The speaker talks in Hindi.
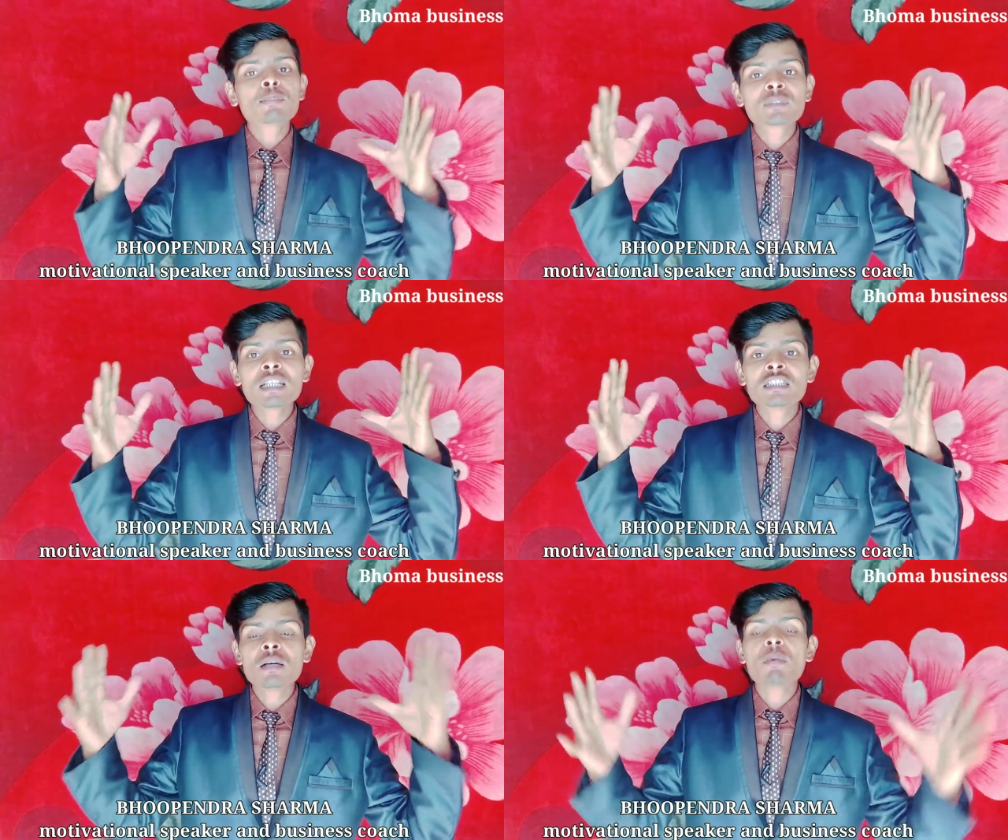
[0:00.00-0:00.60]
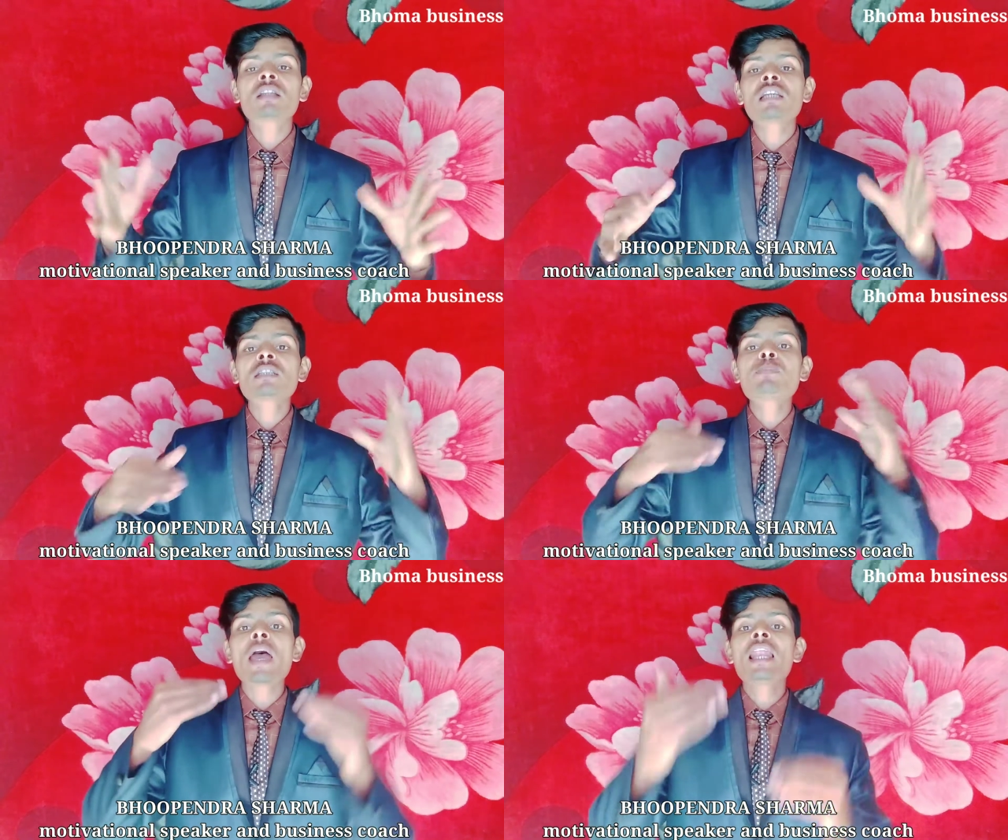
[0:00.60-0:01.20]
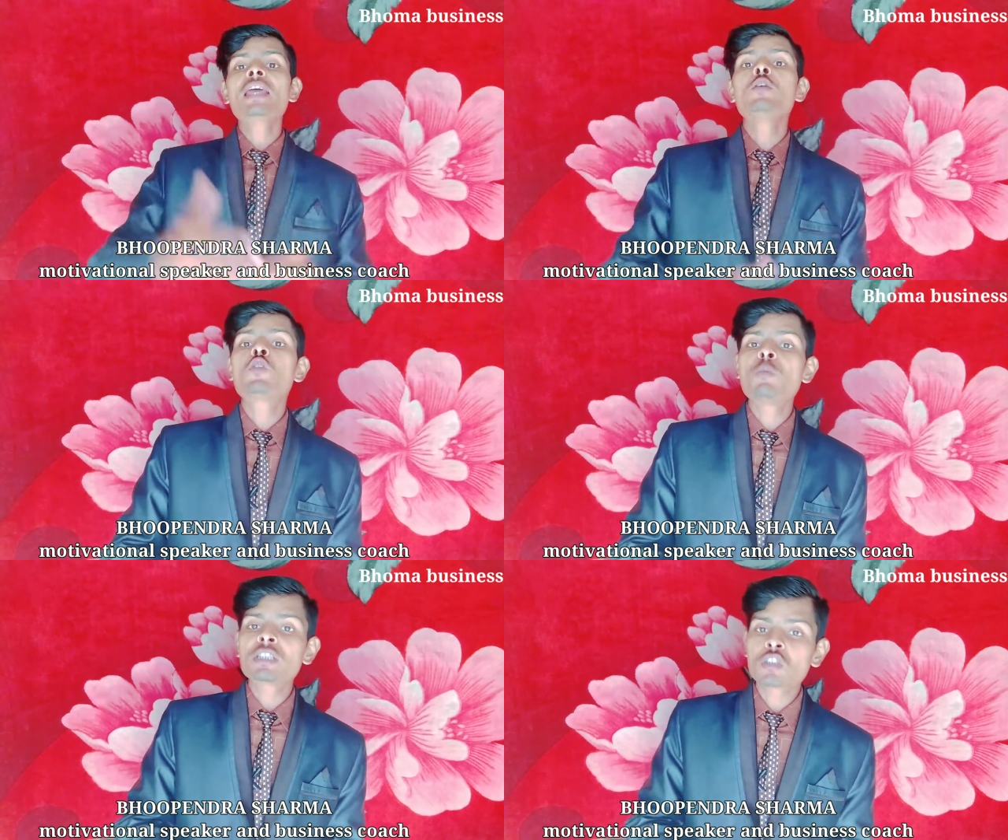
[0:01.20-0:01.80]
सबसे ज़बरदस्त पहले
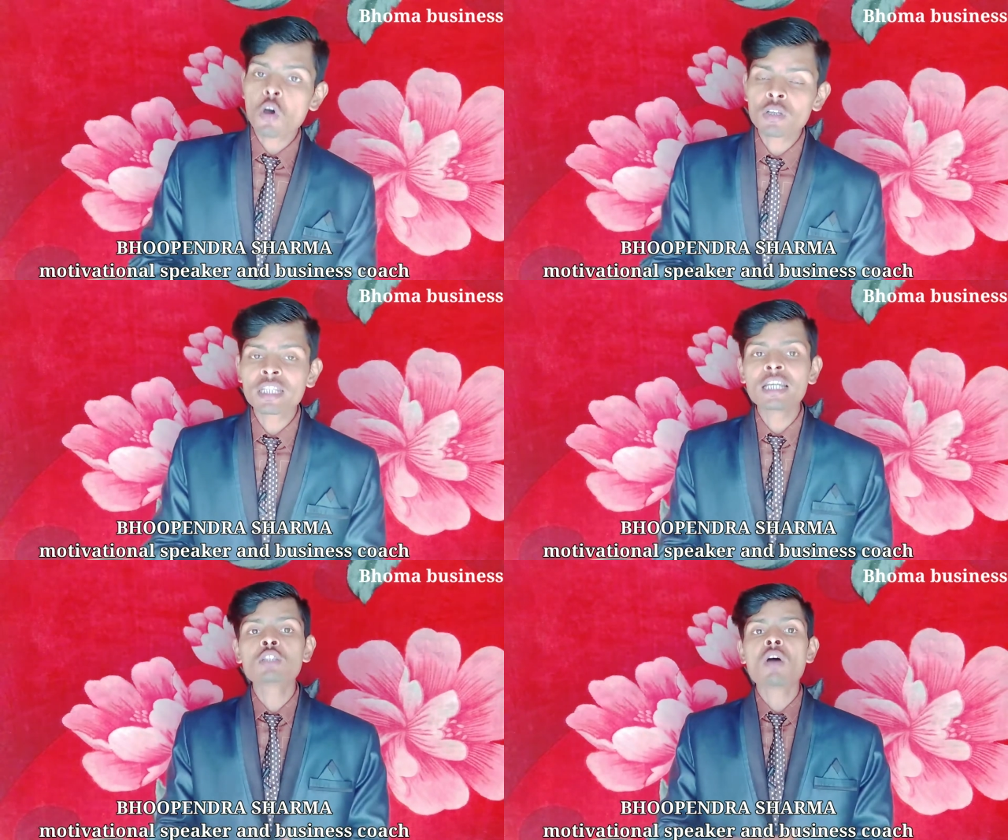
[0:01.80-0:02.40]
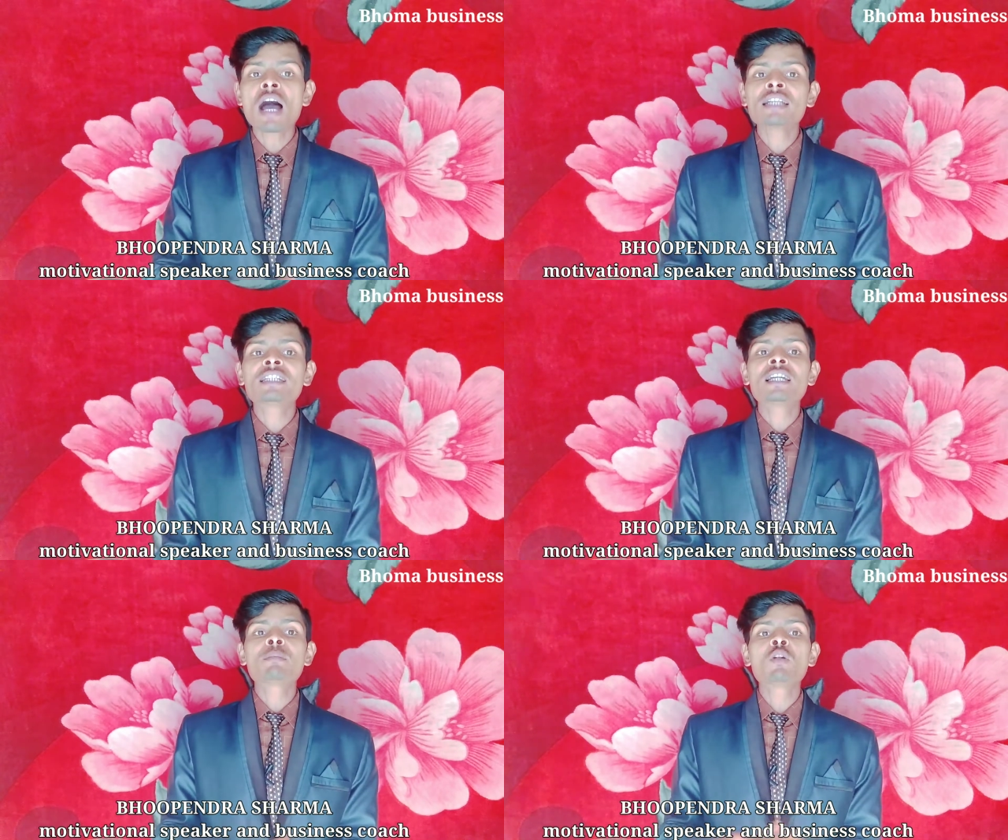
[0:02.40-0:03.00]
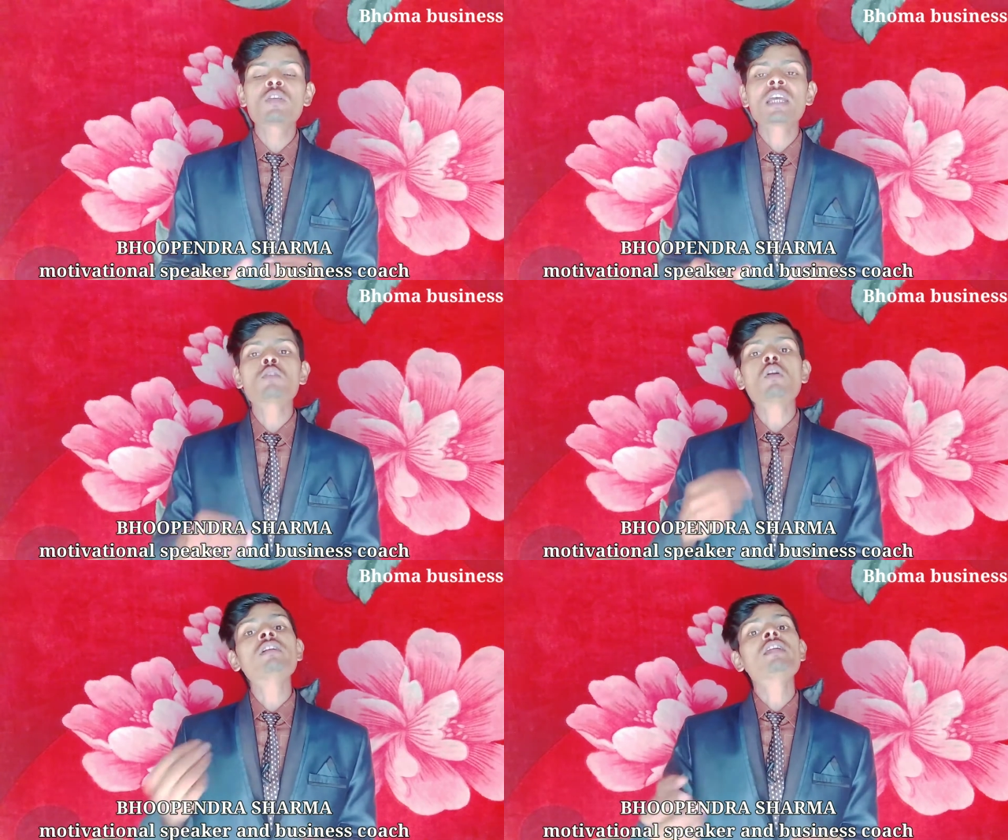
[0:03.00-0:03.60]
यूट्यूबर्स कौन थे जो आज की डेट में उनके
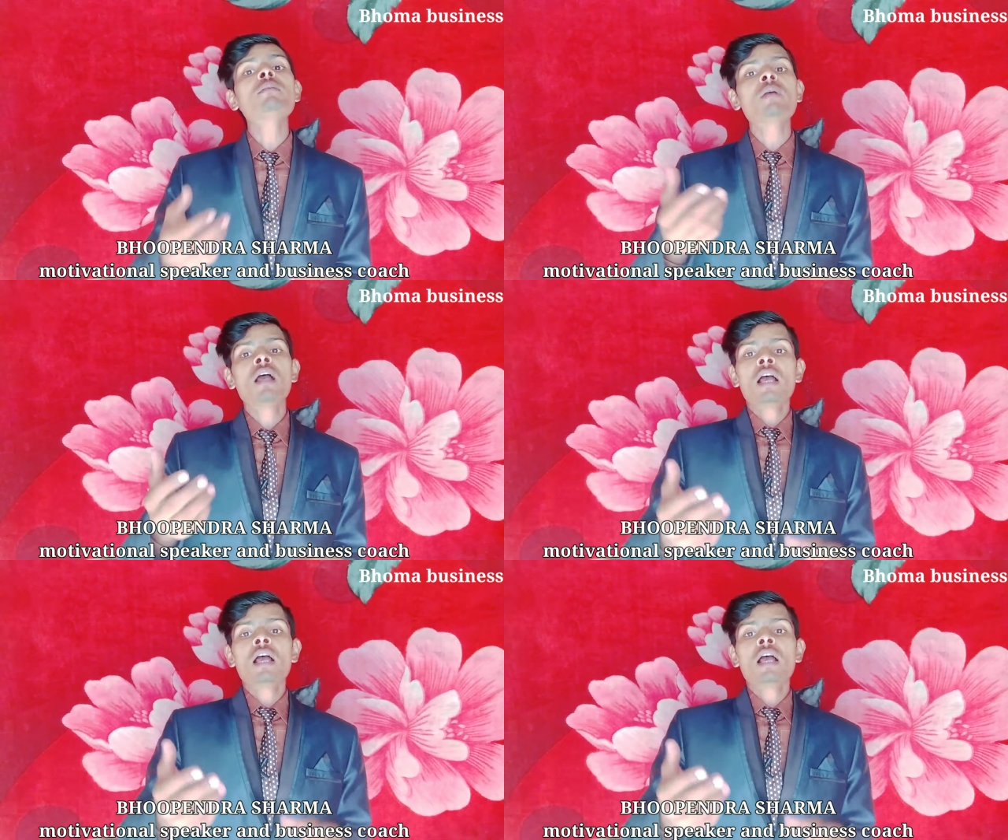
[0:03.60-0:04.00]
ट्वेंटी